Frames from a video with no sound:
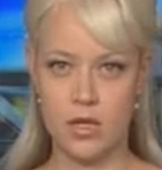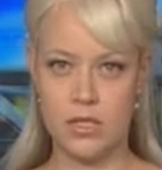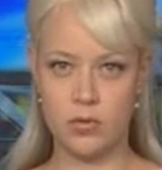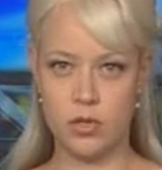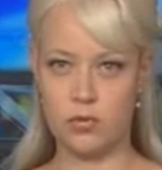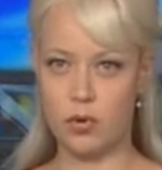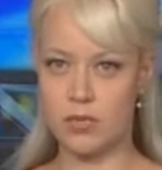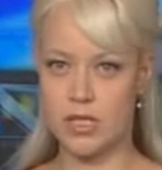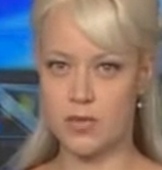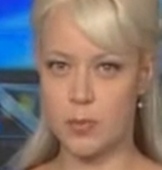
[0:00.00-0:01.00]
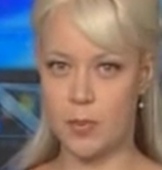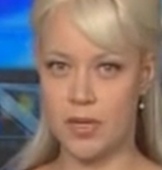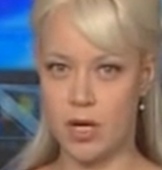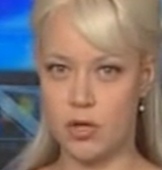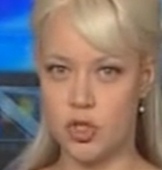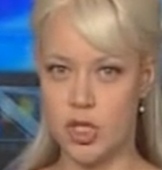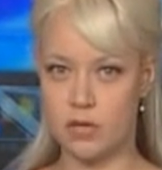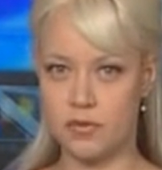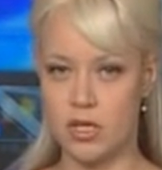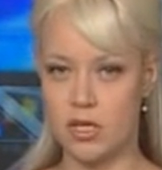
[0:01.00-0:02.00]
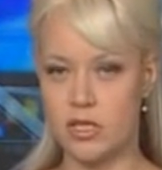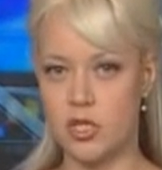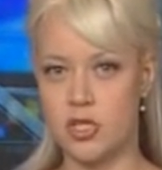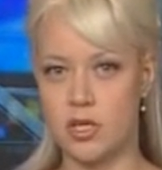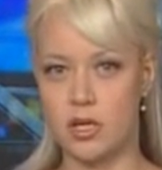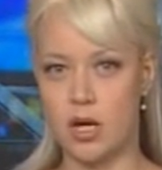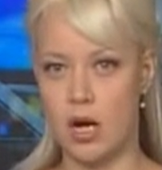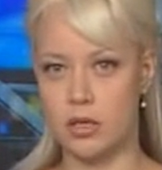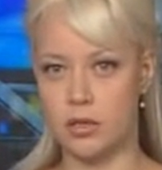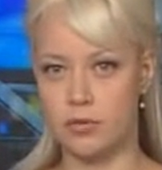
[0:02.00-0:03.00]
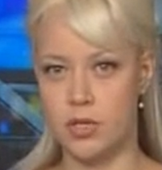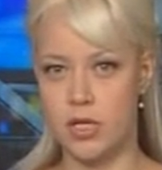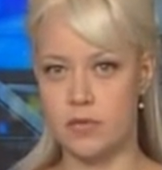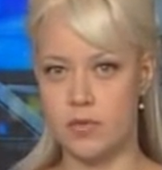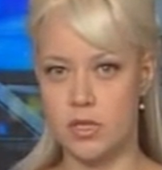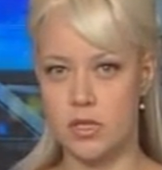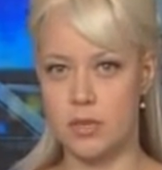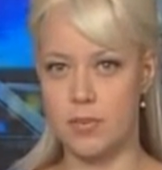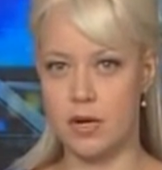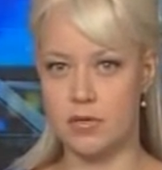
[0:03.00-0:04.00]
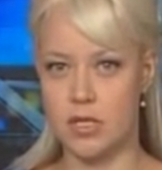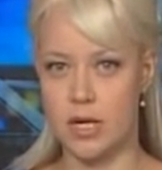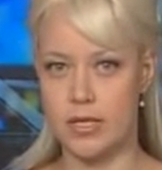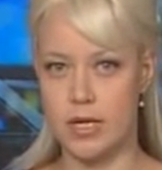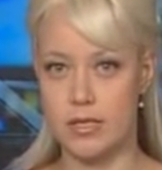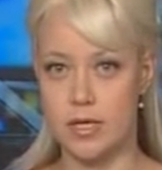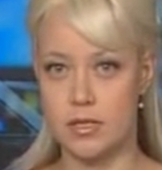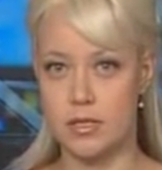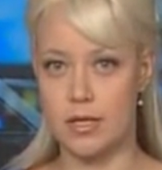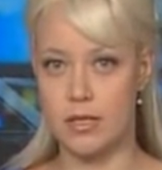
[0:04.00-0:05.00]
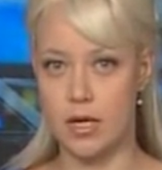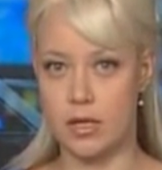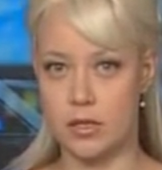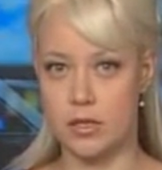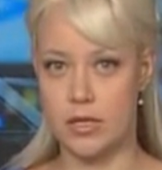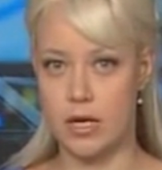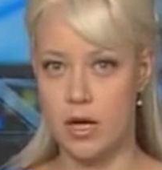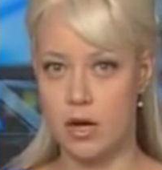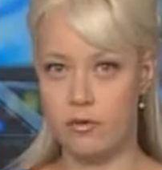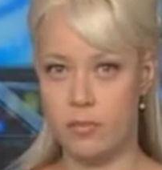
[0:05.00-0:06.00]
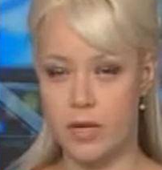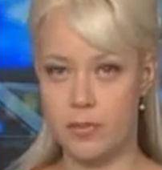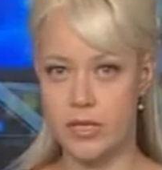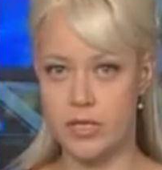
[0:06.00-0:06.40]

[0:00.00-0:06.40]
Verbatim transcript: Сегодня в Омске вспоминают жертв террористических актов. 3 сентября в стране День солидарности в борьбе с